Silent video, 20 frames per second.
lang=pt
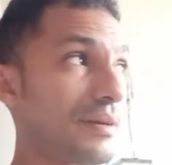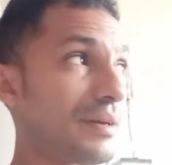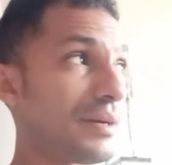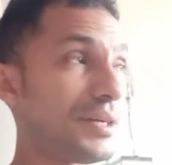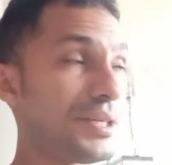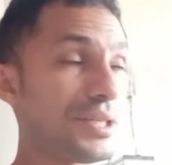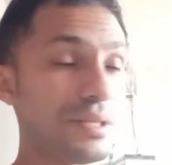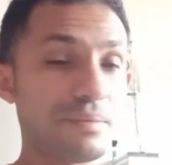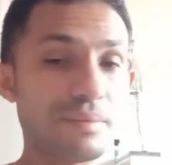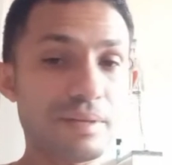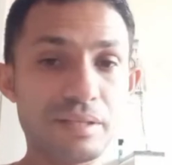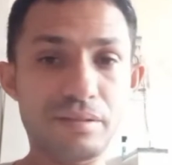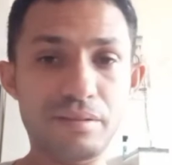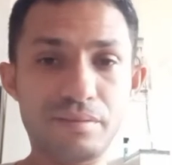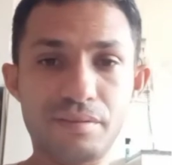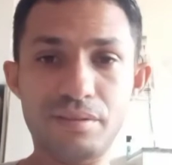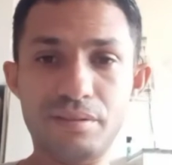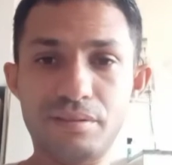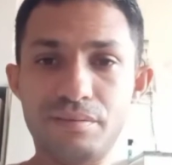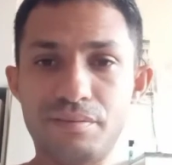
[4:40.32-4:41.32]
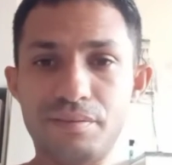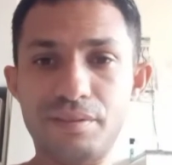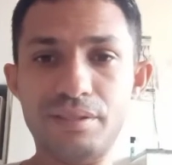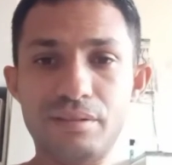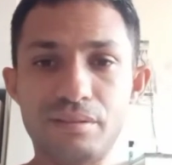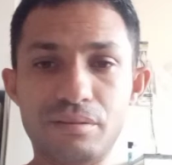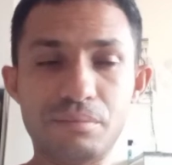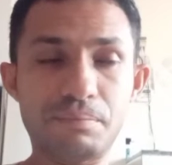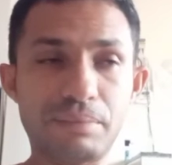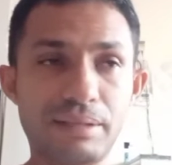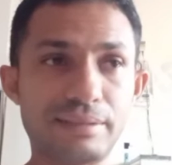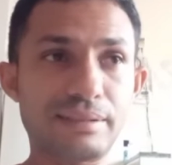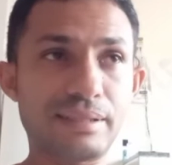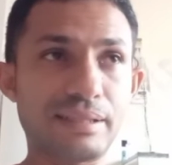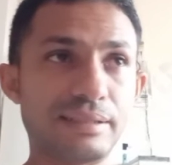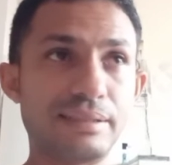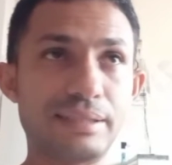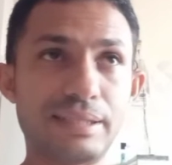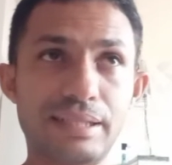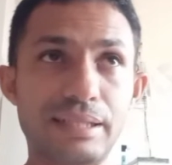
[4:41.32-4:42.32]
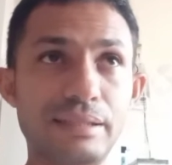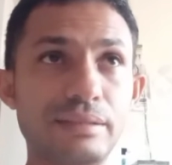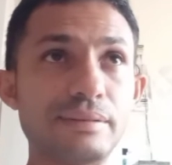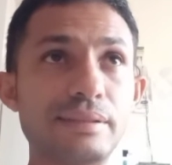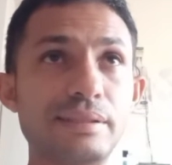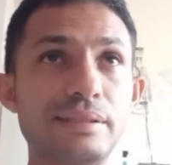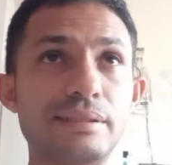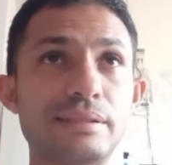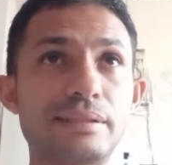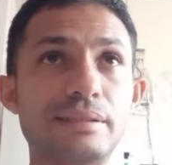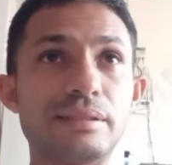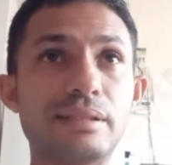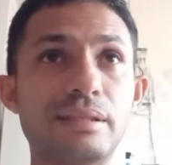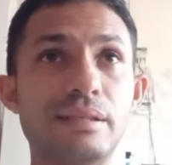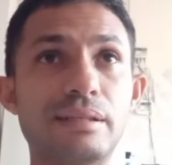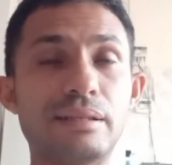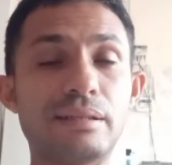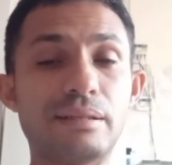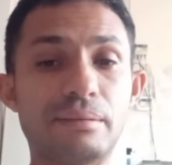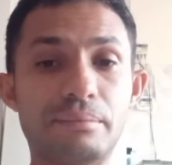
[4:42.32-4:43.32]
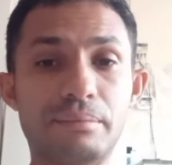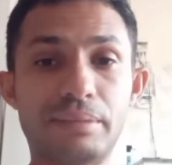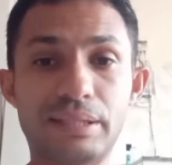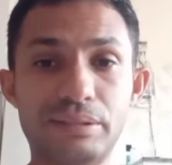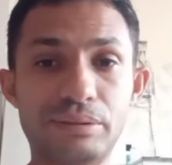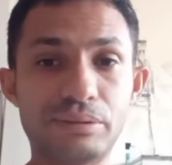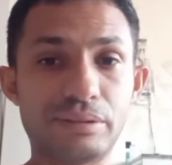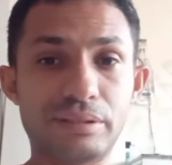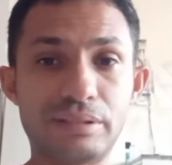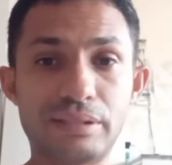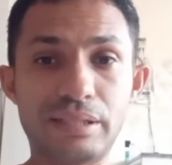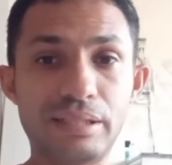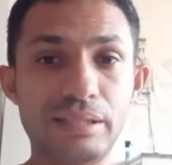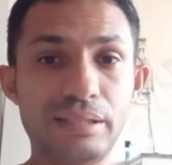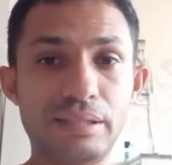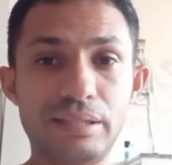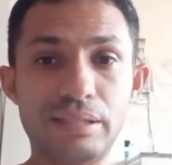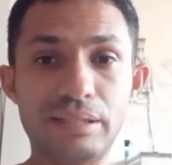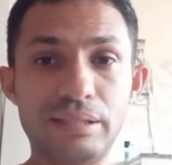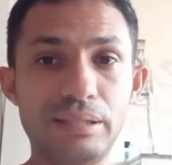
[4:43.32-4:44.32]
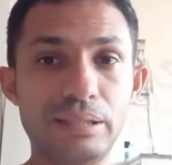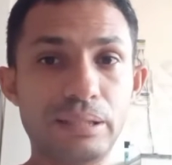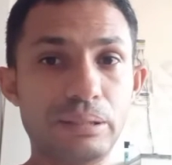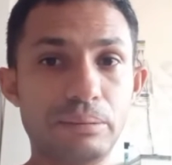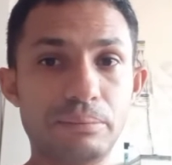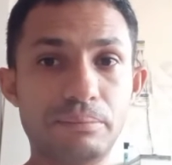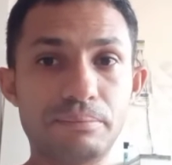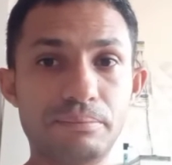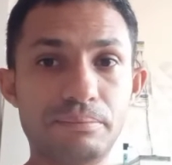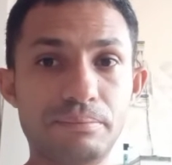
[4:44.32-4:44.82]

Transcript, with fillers: é, a estimativa de vida do passarinho na natureza, mas eu sei que